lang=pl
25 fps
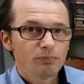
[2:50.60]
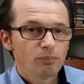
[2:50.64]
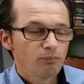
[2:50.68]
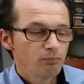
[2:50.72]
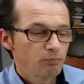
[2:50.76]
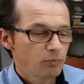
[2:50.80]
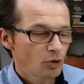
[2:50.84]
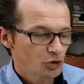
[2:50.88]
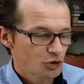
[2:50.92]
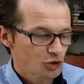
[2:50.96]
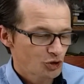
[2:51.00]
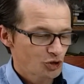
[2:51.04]

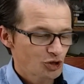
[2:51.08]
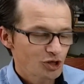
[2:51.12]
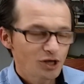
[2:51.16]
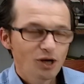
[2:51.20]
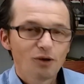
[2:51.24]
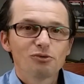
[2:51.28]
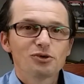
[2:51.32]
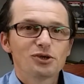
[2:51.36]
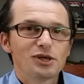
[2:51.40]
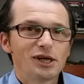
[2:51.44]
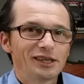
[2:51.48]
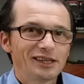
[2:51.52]

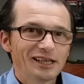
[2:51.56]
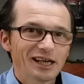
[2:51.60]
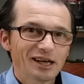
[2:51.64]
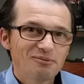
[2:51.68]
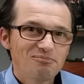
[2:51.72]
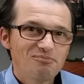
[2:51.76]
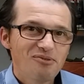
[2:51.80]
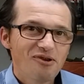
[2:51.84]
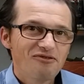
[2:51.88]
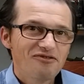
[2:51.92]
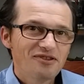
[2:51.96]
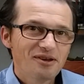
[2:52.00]
postrzał, że
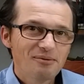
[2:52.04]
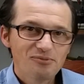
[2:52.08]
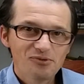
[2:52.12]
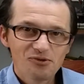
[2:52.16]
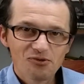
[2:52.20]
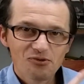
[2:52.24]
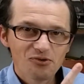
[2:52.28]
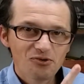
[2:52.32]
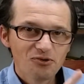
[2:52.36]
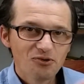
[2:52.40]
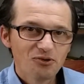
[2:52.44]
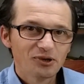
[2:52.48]
tak powiem,
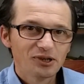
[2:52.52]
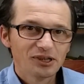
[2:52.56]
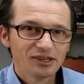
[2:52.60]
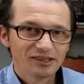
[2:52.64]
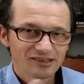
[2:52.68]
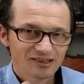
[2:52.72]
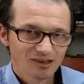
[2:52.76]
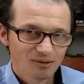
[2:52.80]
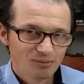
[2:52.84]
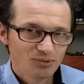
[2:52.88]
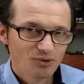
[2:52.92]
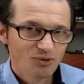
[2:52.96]
u góry
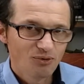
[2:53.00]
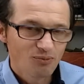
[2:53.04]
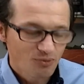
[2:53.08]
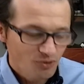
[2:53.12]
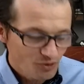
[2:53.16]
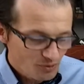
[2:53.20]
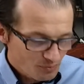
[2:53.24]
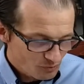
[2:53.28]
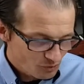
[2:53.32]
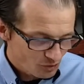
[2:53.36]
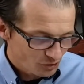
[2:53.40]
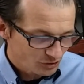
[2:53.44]
to był
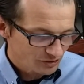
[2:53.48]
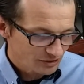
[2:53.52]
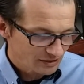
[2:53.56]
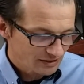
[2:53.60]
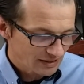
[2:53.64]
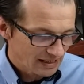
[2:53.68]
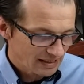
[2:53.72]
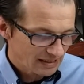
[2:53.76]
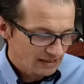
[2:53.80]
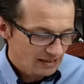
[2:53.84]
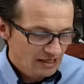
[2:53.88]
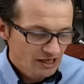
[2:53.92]
mój błąd,
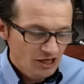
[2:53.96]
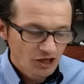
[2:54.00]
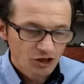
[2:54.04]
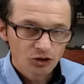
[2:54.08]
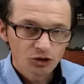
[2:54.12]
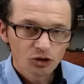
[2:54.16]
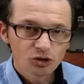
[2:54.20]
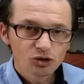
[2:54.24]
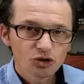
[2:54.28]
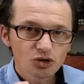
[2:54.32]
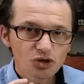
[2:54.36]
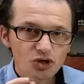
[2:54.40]
tak?
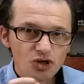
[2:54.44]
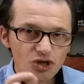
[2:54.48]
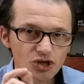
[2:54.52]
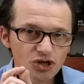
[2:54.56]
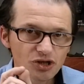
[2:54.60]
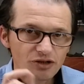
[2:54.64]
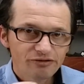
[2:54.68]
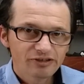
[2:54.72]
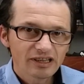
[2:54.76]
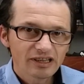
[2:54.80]
No to trzy w